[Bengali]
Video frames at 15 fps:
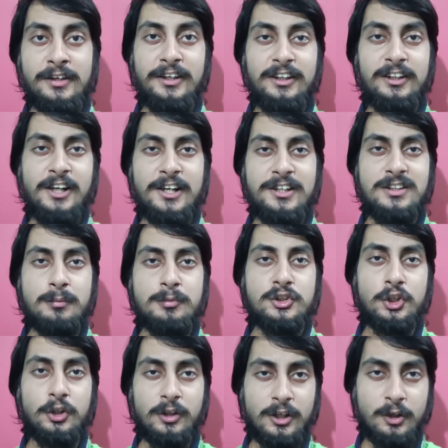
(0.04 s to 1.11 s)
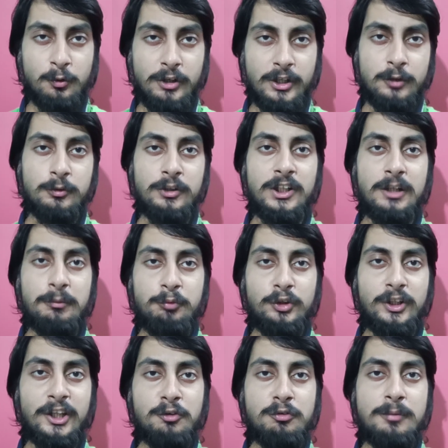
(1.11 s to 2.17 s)
হে গাইস আমি স্বর্ণাঙ্ক অ্যান্ড ওয়েলকাম টু
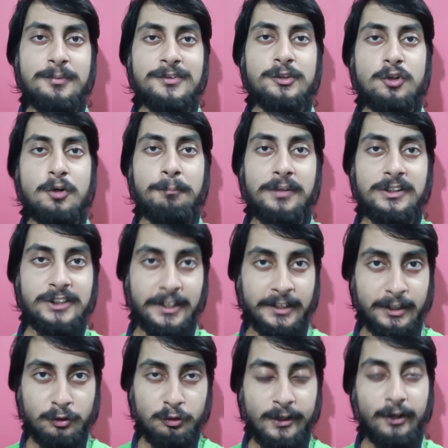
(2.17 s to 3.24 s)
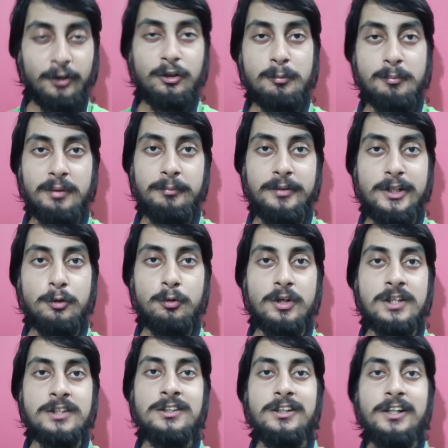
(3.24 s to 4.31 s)
দ্য নিউ এপিসোড অফ মাই চ্যানেল তো এখন আমি এই ভিডিওতে
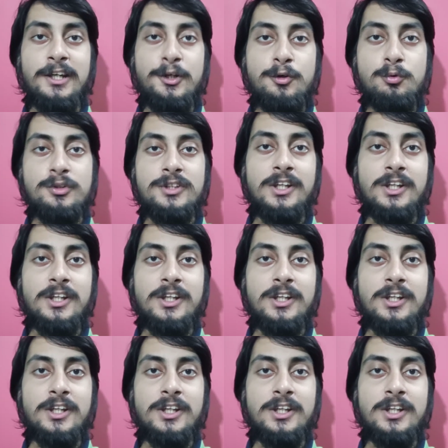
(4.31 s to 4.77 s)
স্ত্রী টু